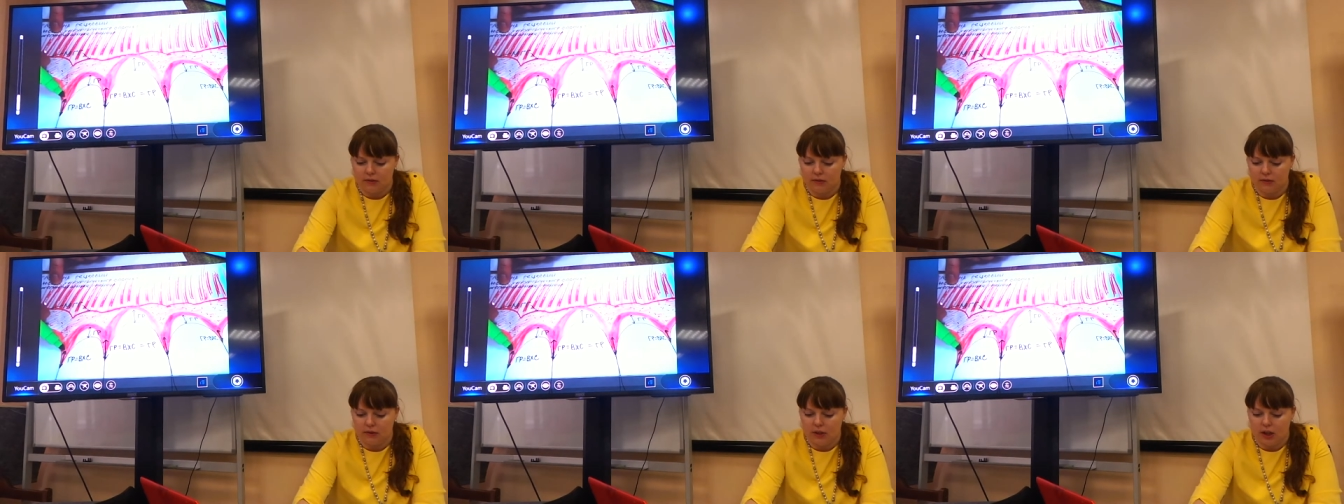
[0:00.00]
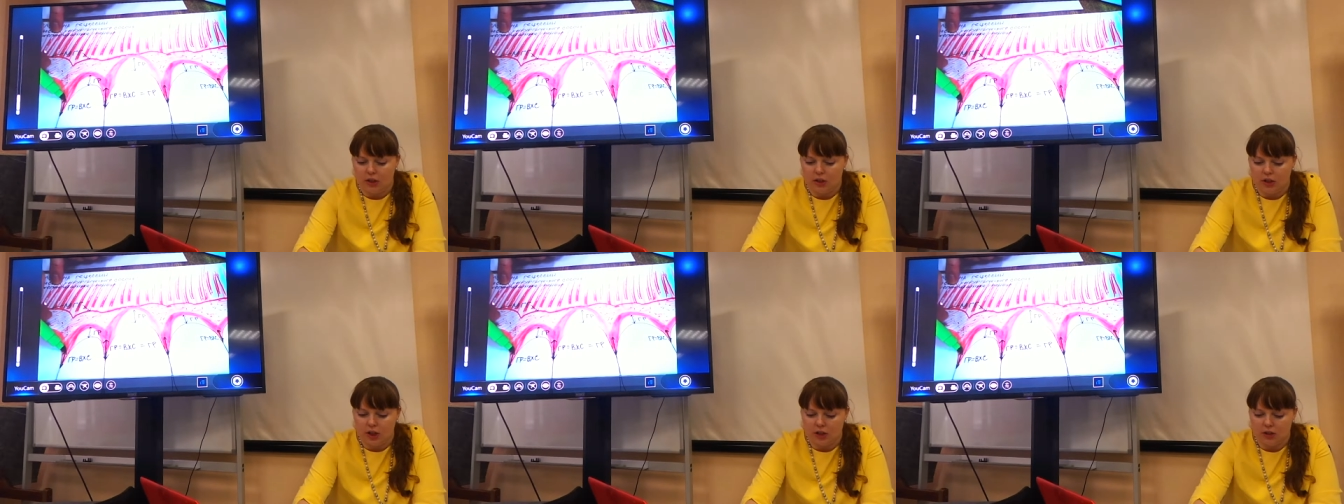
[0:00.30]

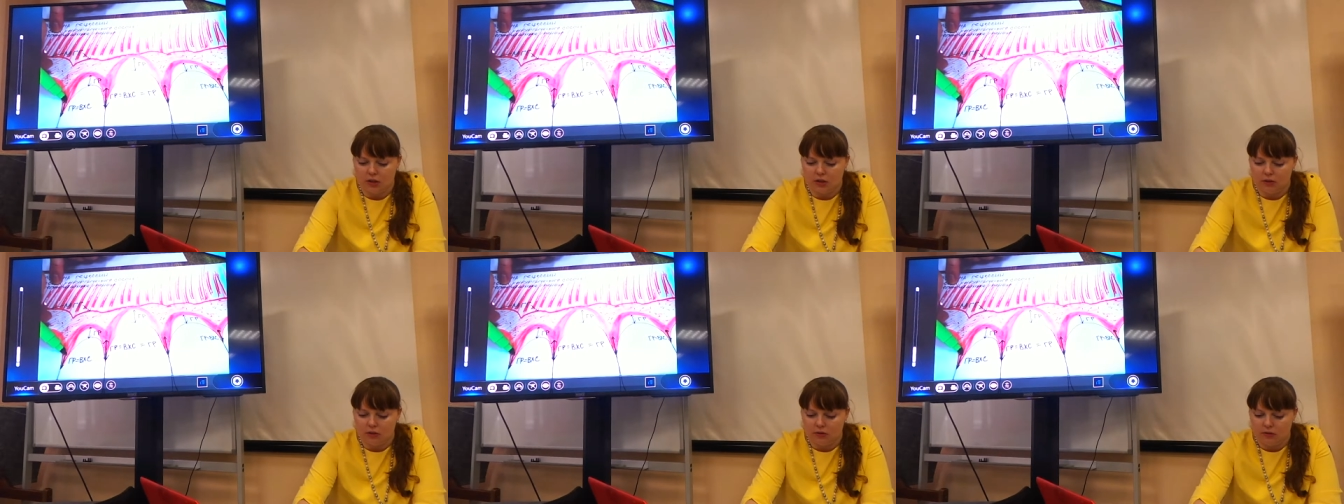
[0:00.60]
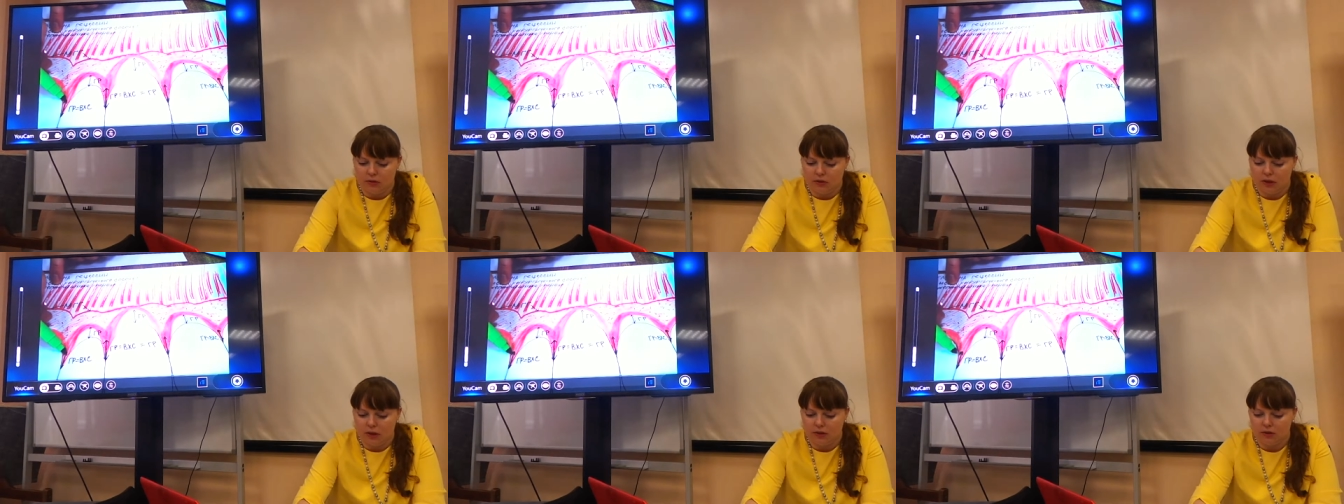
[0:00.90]
началу
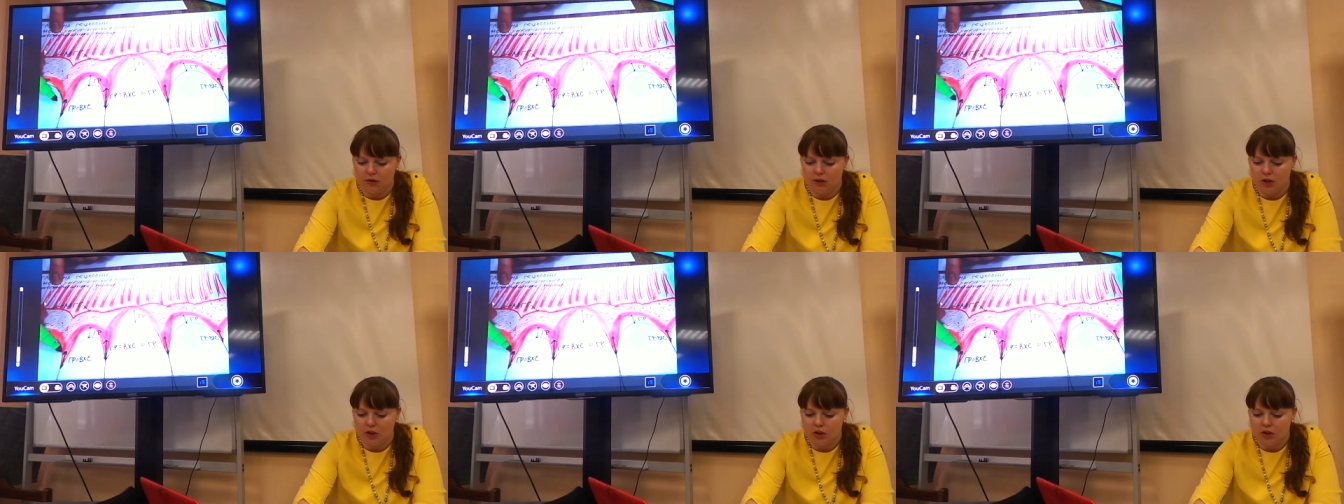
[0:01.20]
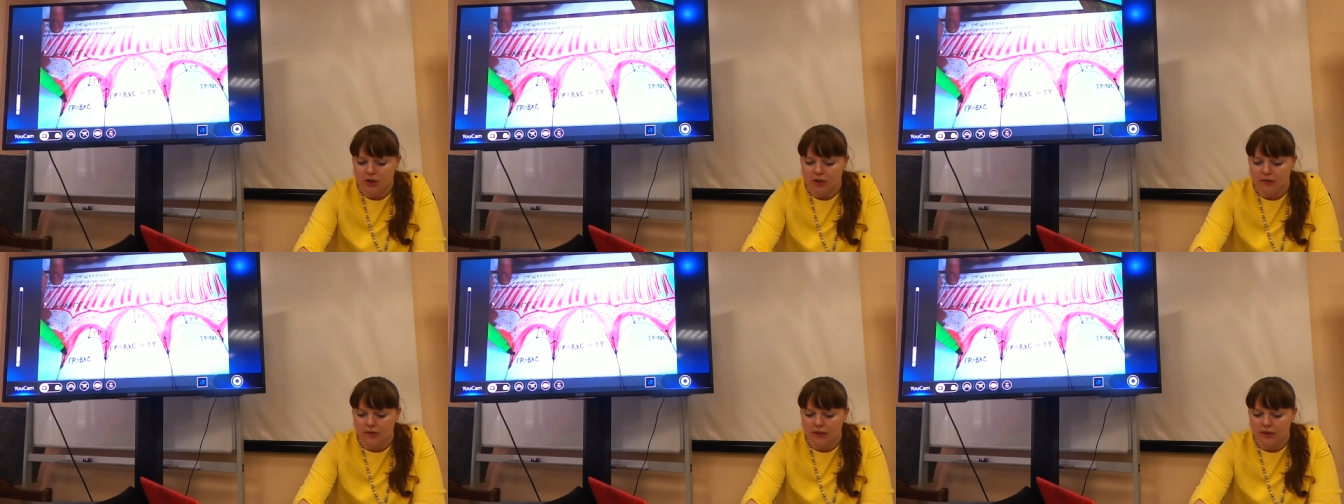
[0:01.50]

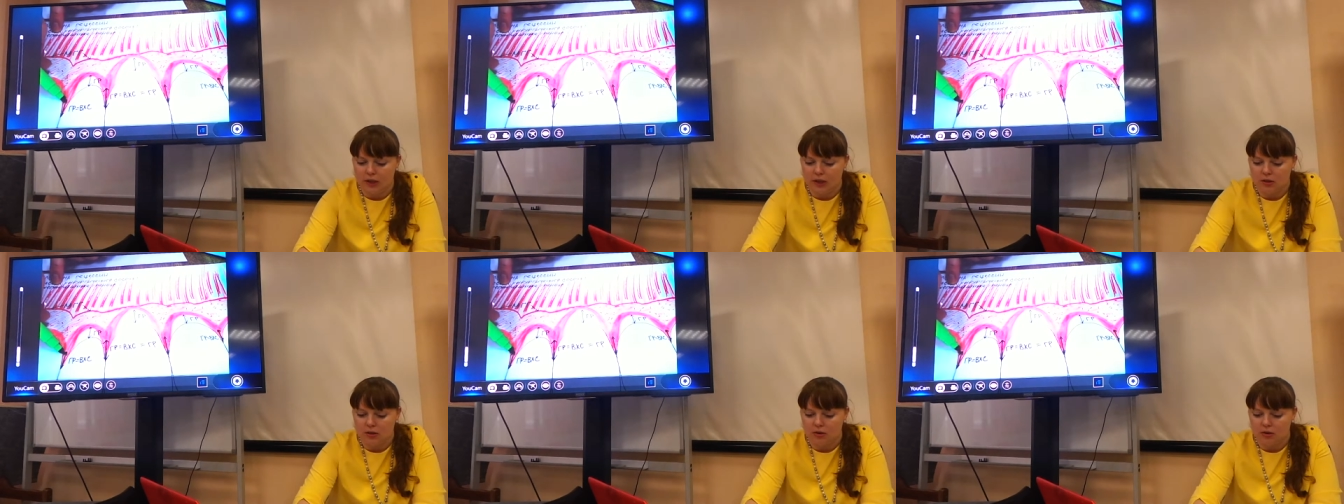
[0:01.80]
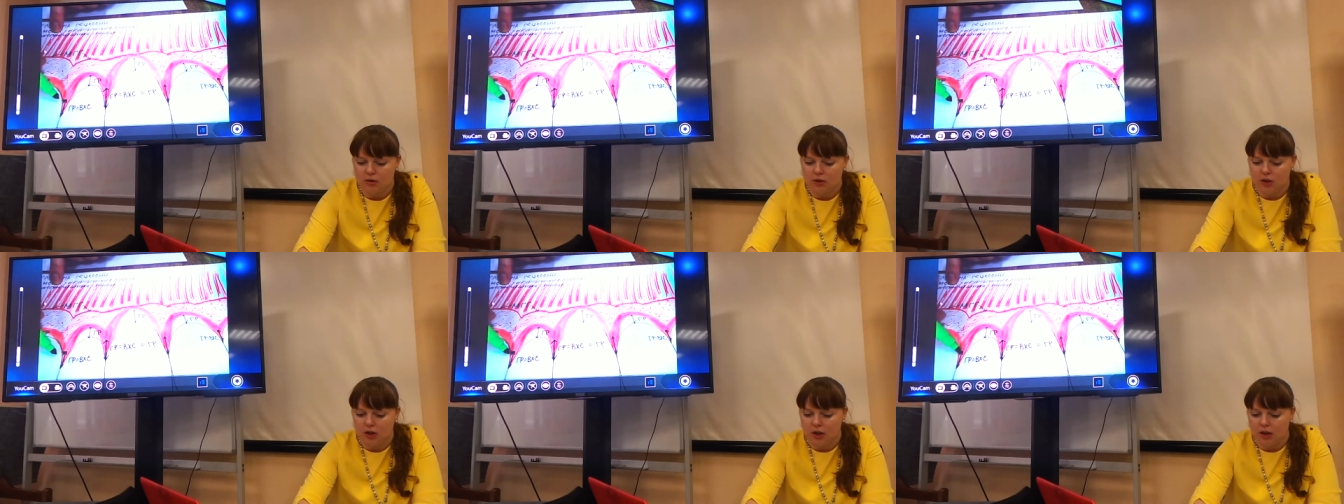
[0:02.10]
хирургического
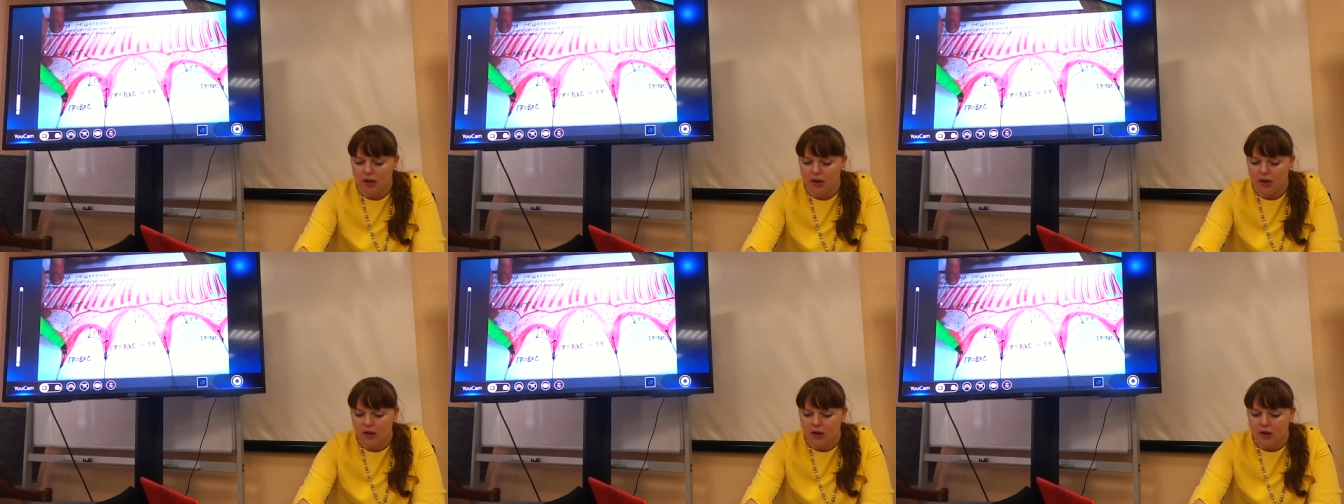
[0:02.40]
сосочка